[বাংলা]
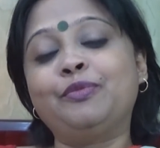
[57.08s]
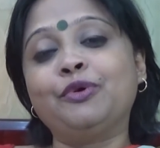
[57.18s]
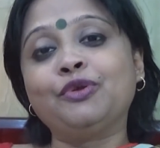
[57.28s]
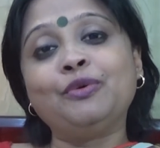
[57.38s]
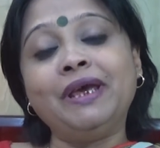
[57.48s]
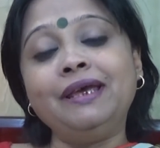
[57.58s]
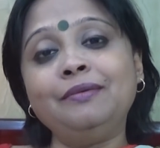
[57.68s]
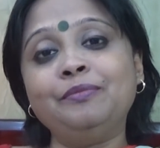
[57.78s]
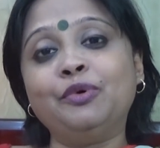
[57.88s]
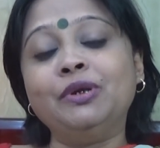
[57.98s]
প্রথমেই
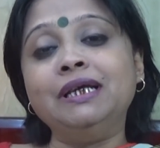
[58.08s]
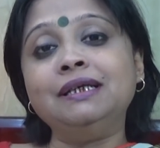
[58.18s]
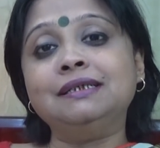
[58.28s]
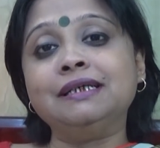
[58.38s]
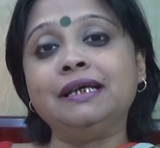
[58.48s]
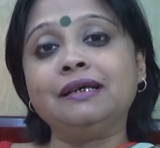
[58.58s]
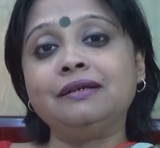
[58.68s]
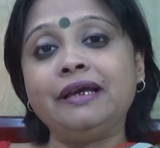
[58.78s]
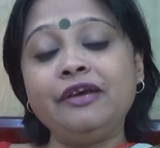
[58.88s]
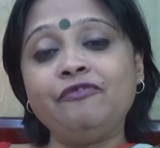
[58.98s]
বলি যে
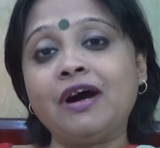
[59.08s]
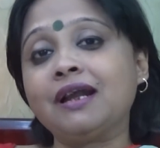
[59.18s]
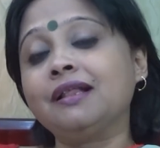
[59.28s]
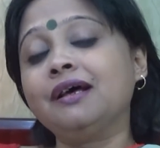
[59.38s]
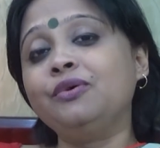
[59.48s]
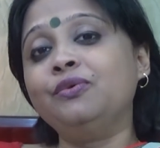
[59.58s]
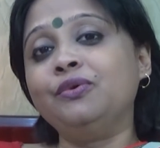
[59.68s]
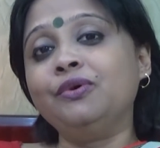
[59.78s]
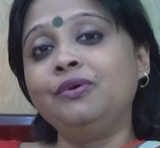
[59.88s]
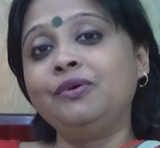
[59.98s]
এই ফাটা
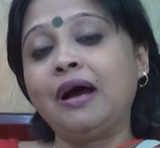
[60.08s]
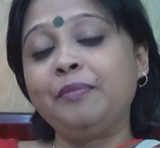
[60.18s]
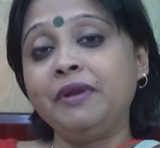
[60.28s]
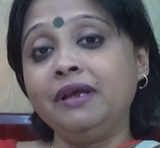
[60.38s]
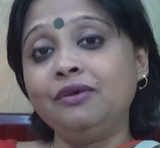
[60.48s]
দাগগুলো আপনি